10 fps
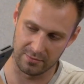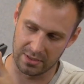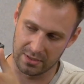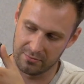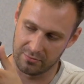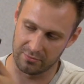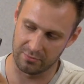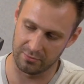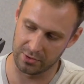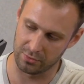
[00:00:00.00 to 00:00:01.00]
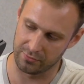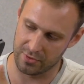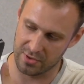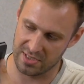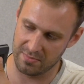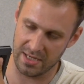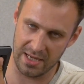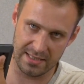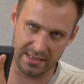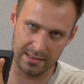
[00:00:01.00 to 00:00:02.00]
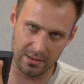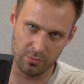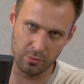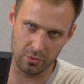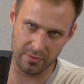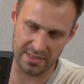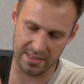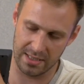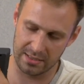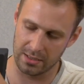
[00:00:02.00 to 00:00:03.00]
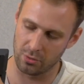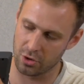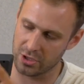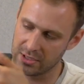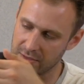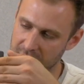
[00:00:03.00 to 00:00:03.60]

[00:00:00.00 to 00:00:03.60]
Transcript: Вот, вот тут вот все забирается, когда ноутбук у вас стоит на ножках,